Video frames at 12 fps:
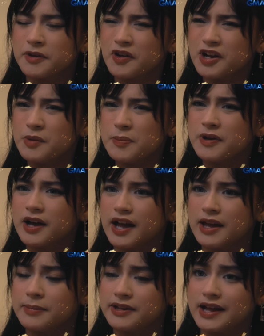Pero alam mo yung
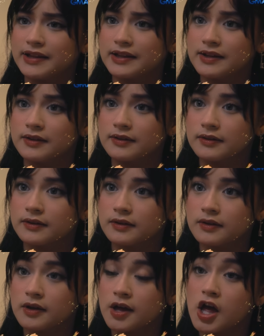pagkakaiba natin?
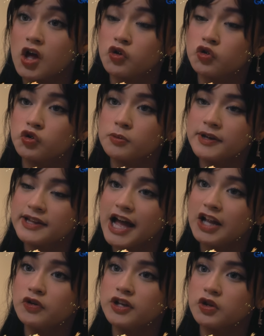Yung
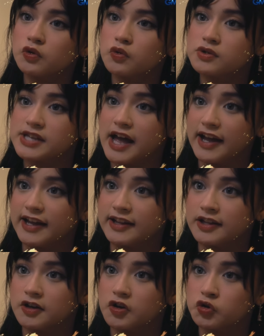dumadaloy na dugo sa akin,
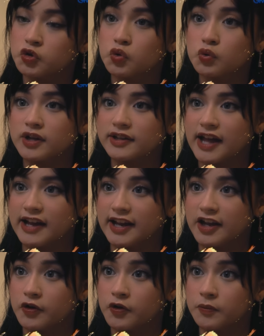dugo ng
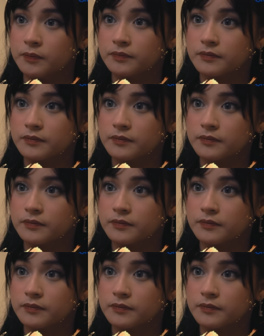nanay ko.